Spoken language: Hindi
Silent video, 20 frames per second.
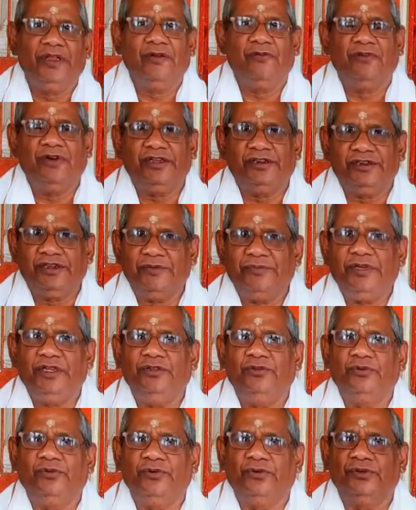वह सभी
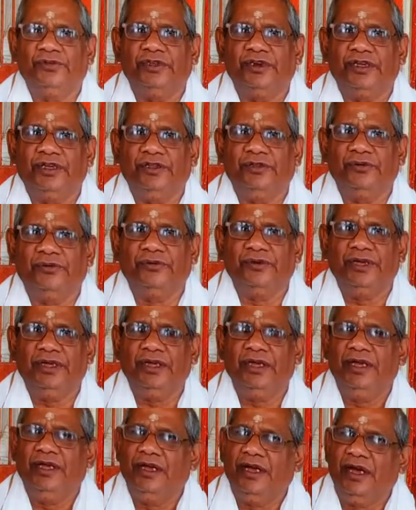दुखों से रहित
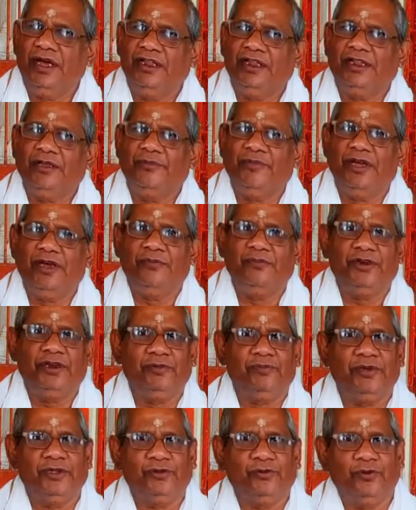होकर अंत में
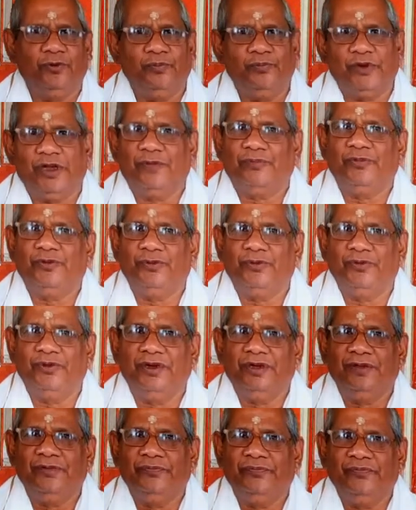अमृत तत्व को प्राप्त
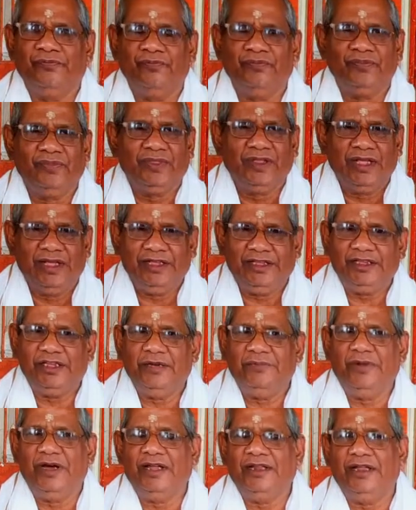हो
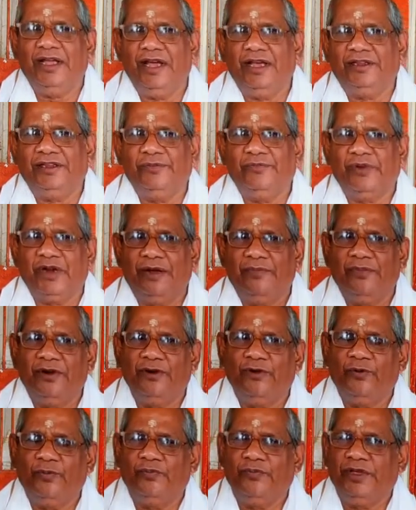इसके बाद यहाँ से
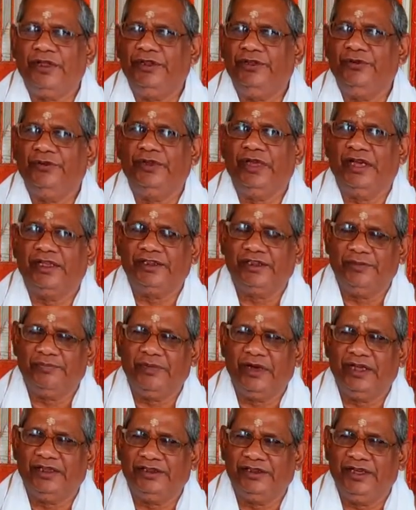ब्राह्मण रूप में दियोदास के
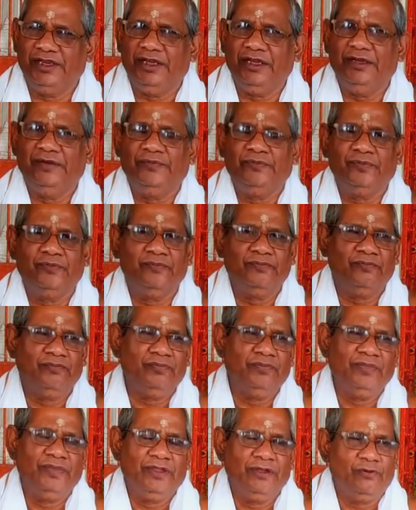पास
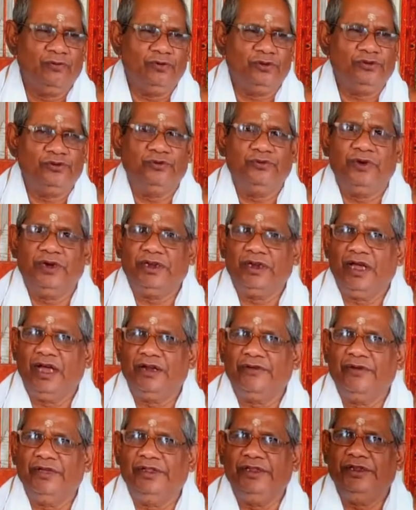गए उसको
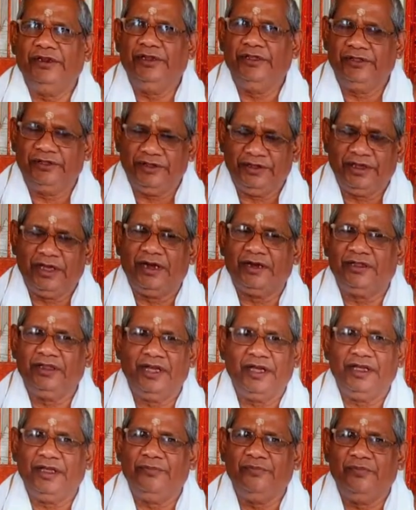अठारहवें दिन इंतजार
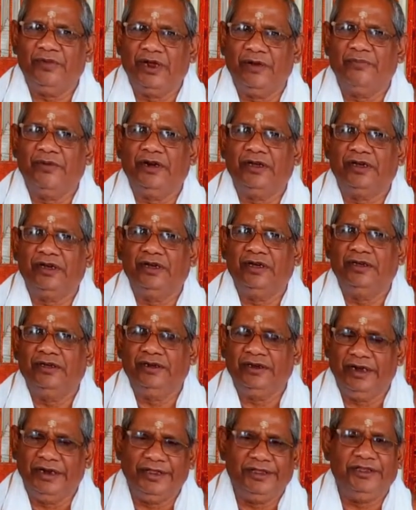था ही ब्राह्मण का
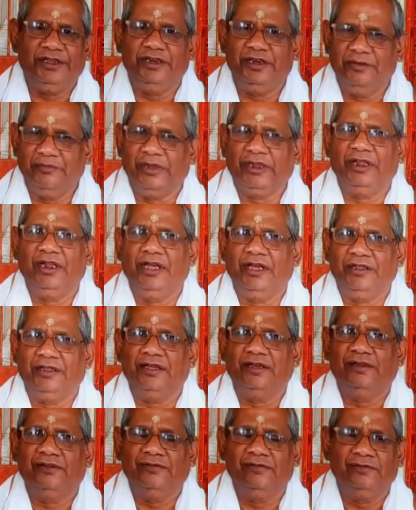गणेश जी ने बतलाया
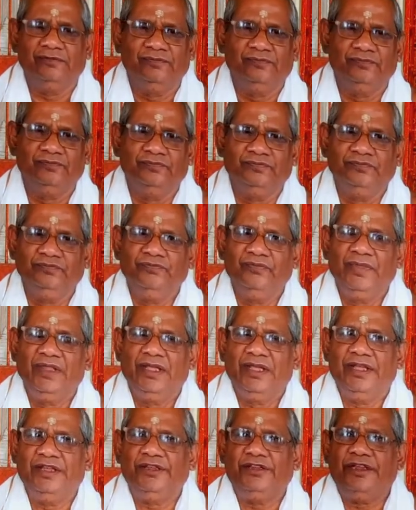था
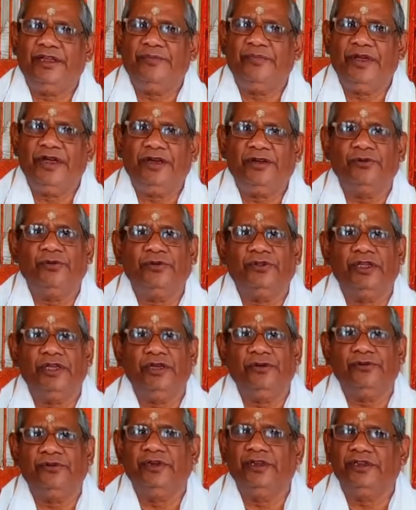इनसे भेंट होते
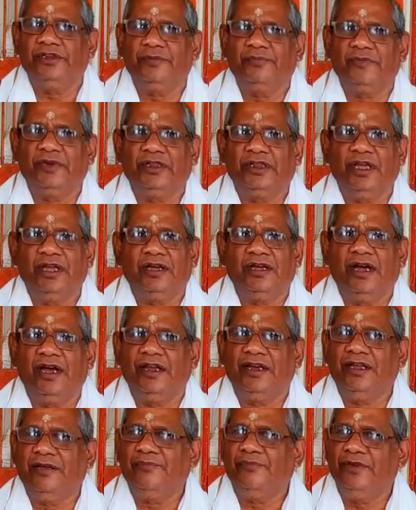ही उसने सब कथा
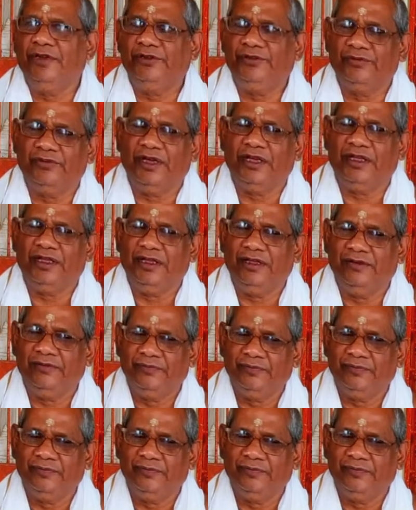कहानी अपनी सुनाई